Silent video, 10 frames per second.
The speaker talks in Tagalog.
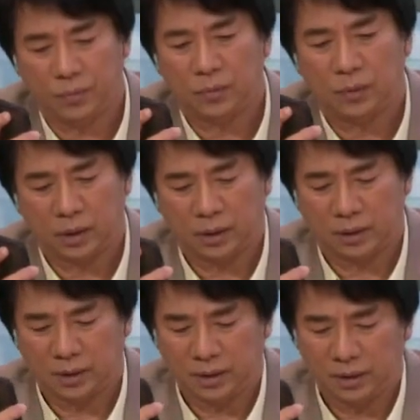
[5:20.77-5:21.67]
Sige,
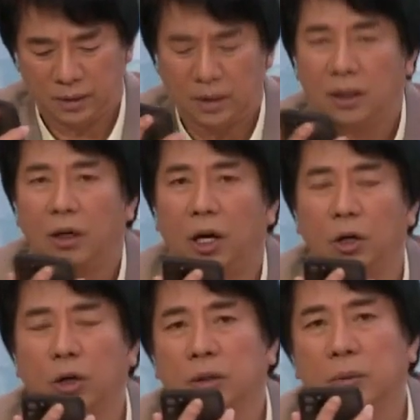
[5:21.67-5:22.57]
sir. Salamat.
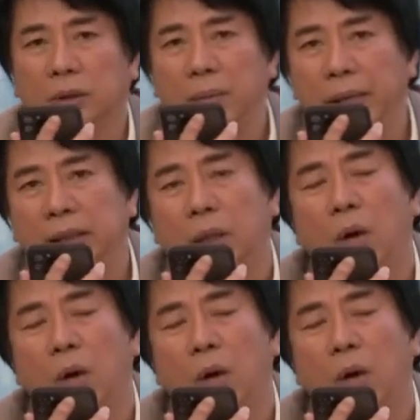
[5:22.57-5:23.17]
Ano gusto mo sabihin